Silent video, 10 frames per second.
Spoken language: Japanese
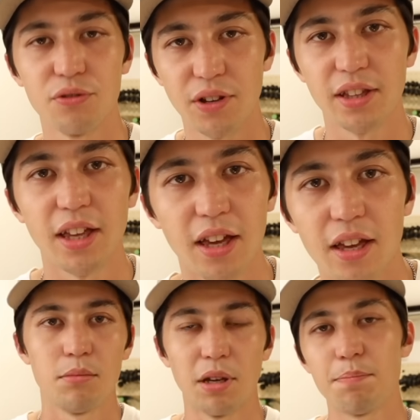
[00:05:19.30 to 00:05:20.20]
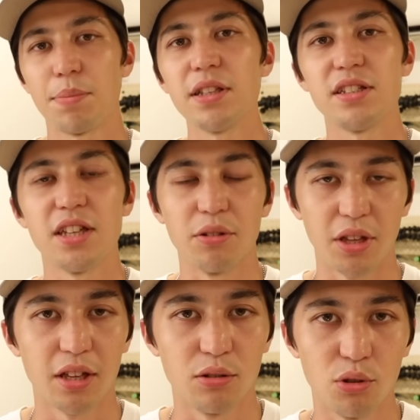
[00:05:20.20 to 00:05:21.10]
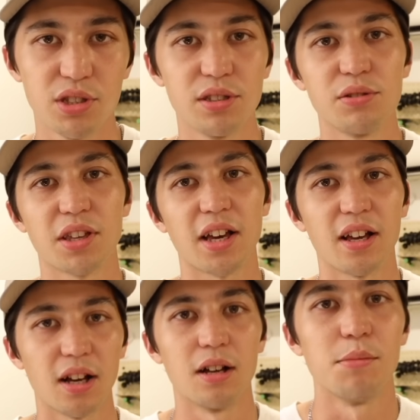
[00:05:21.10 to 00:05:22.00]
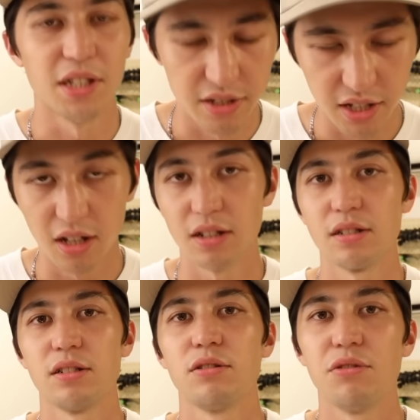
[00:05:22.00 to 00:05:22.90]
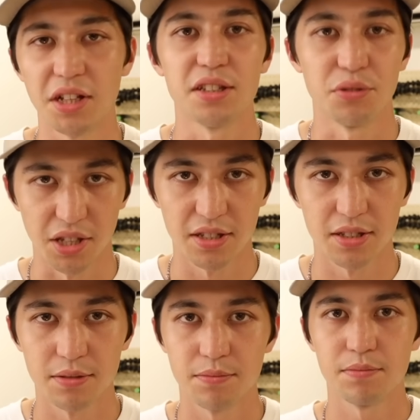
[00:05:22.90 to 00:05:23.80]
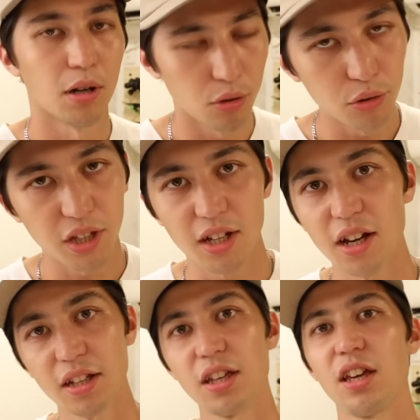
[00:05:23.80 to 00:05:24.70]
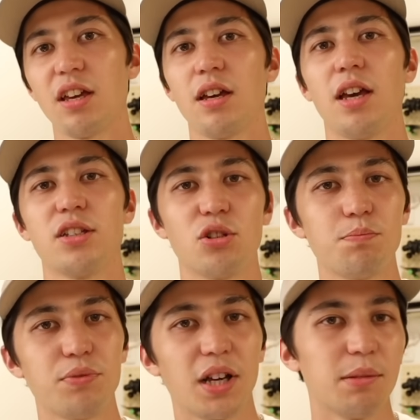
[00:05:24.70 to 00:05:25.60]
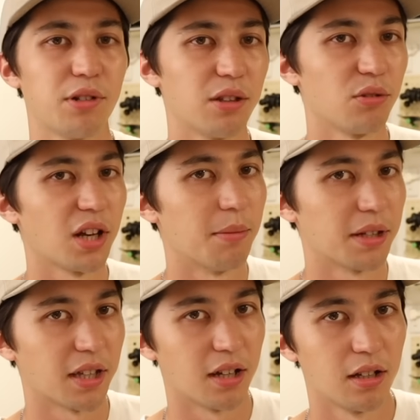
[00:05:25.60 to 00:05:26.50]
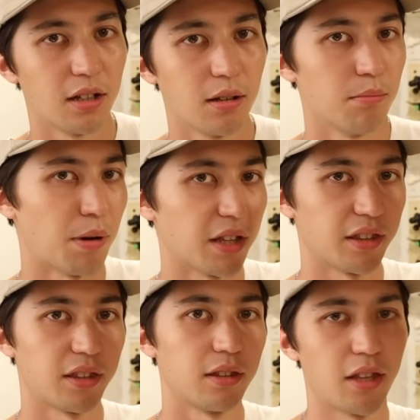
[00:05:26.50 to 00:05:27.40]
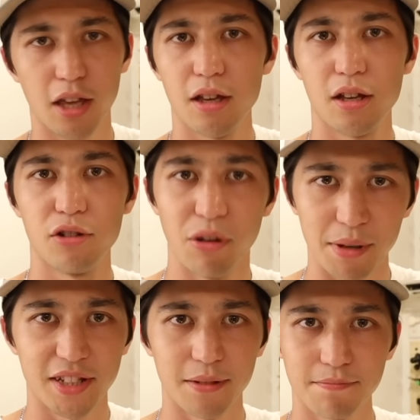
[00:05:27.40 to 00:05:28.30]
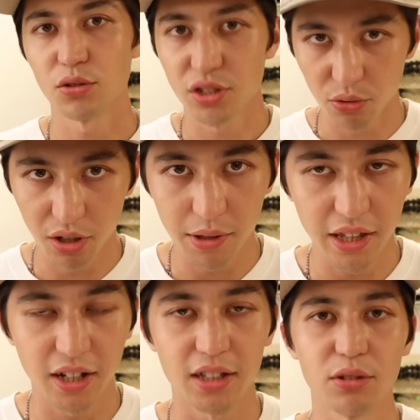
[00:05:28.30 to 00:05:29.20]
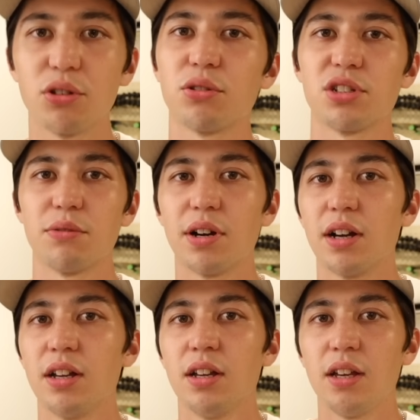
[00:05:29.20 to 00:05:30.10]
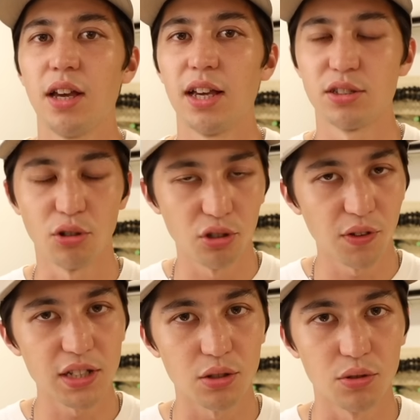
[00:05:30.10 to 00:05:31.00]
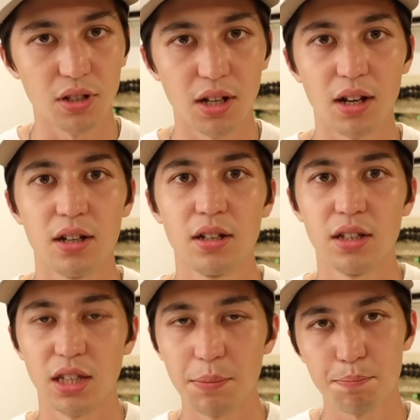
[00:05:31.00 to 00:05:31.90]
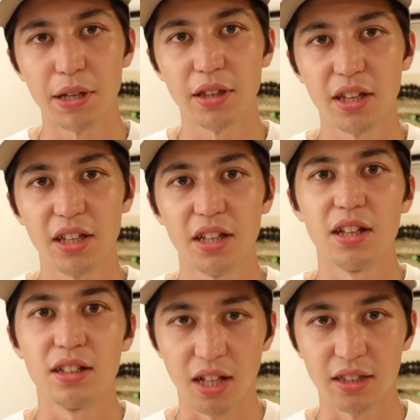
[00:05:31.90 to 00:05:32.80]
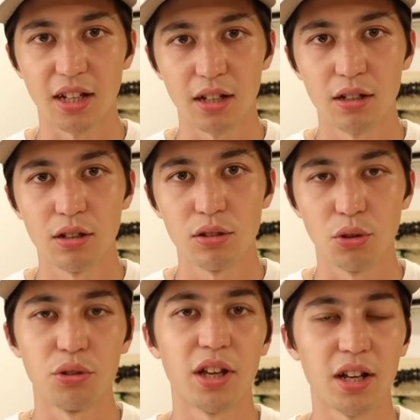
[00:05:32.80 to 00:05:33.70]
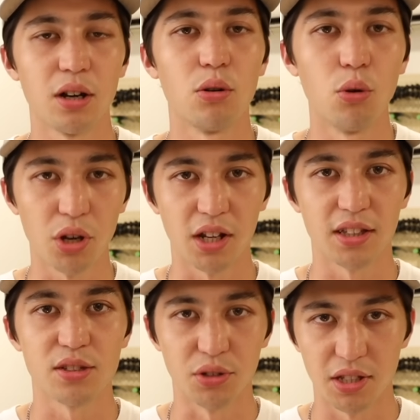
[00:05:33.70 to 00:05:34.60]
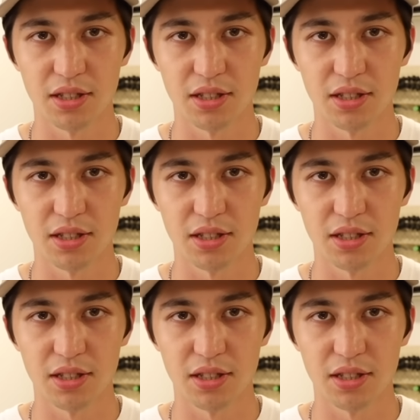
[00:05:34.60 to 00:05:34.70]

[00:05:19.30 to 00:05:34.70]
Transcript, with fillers: 増えて、まあ、一般人へのね、露出する機会がめちゃくちゃ増えたそうです。まあ、これをきっかけに、ショップやブランドがまたバンって増えました。そしてこれまでなかった動きとしては、ストリートファッションが一般的になったという点が大きかったそうで